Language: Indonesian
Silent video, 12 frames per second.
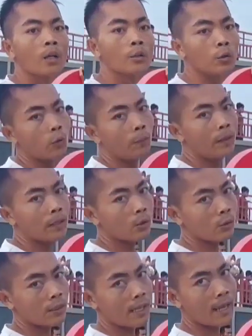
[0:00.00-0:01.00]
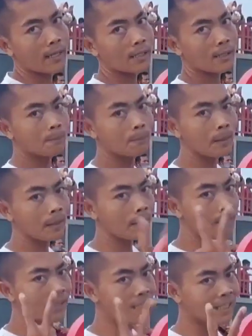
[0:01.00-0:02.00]
YouTuber sukses.
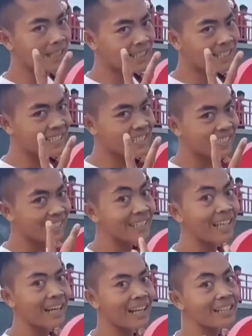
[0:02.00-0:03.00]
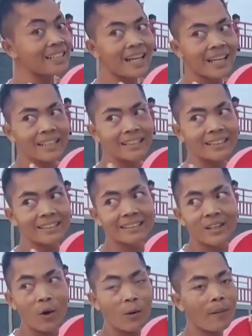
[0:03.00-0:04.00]
PIS. Kita nanti cari
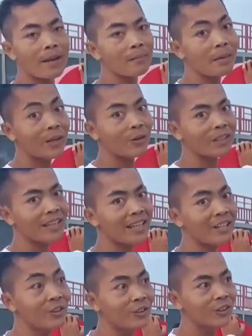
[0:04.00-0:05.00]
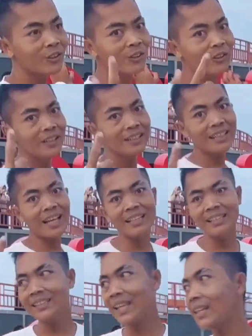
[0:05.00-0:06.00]
korban berikutnya. Yuk,
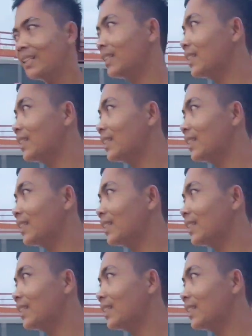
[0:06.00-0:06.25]
cari, cari,